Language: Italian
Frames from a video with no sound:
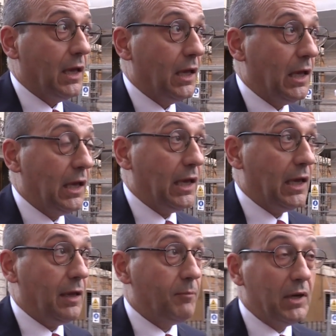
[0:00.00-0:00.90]

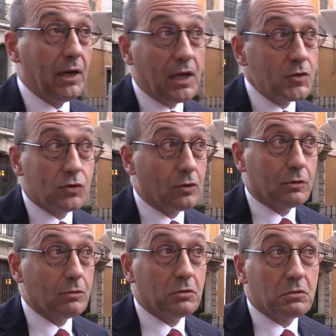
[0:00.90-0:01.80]
E per il resto
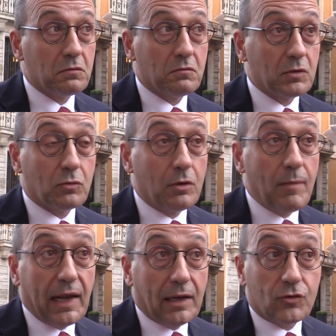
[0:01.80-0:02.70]
va tutto
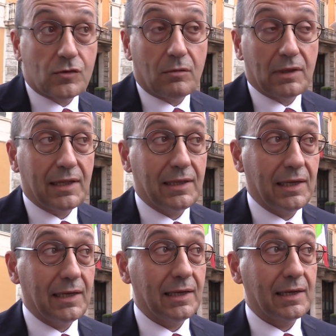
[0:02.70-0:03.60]
bene, ci sono
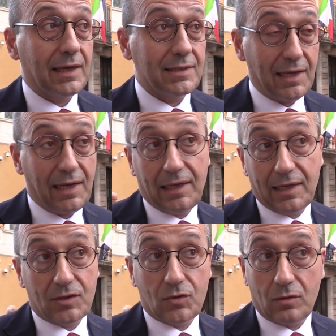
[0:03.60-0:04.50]
tante
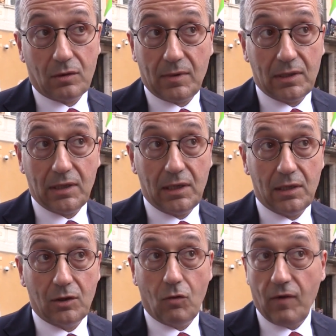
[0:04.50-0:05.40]
caselle
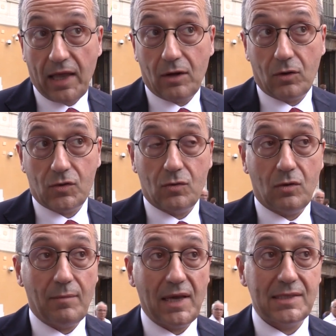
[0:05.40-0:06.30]
del governo che sono
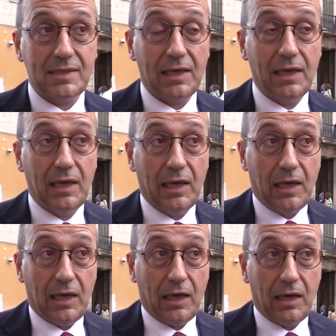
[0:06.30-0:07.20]
rimaste
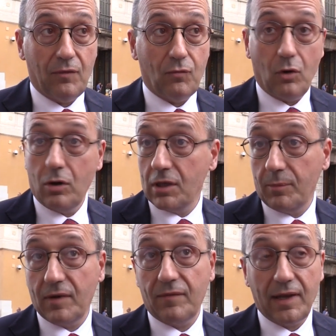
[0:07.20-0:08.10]
eh, vuote
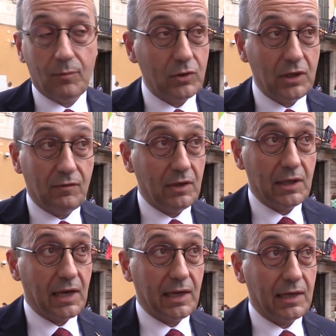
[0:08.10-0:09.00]
per vari motivi
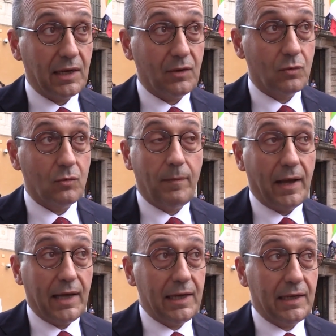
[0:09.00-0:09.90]
da, da
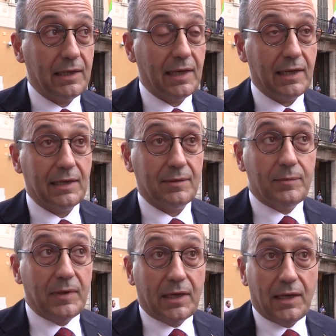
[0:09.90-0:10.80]
occupare, da,
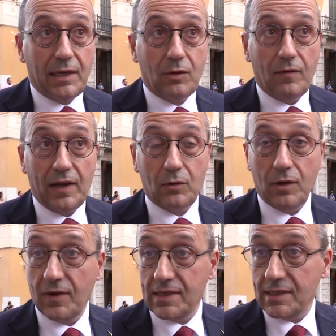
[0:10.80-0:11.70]
perché il governo
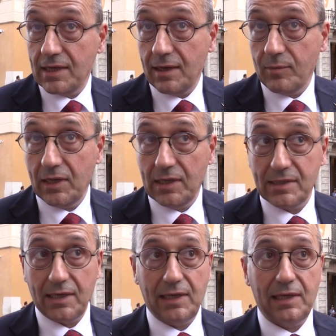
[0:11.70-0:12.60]
deve essere nella
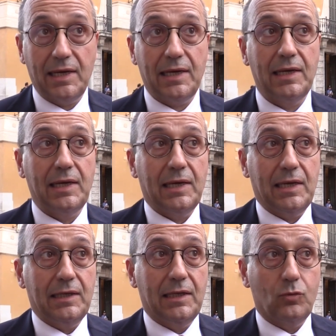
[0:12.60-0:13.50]
pienezza della,
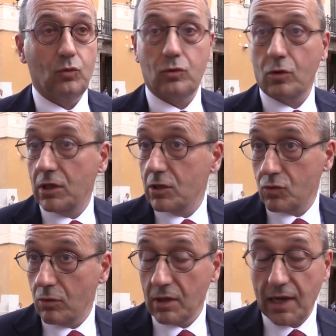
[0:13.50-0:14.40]
di tutto il del
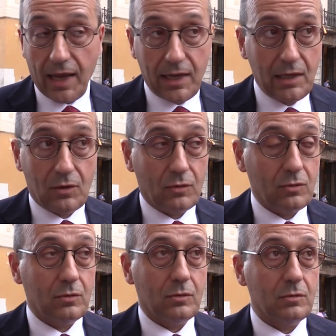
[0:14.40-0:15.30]
suo
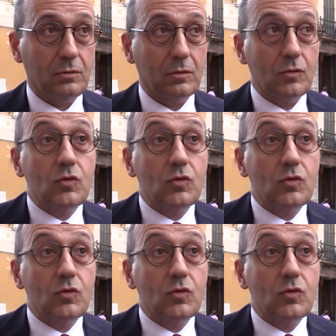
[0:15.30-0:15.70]
organico.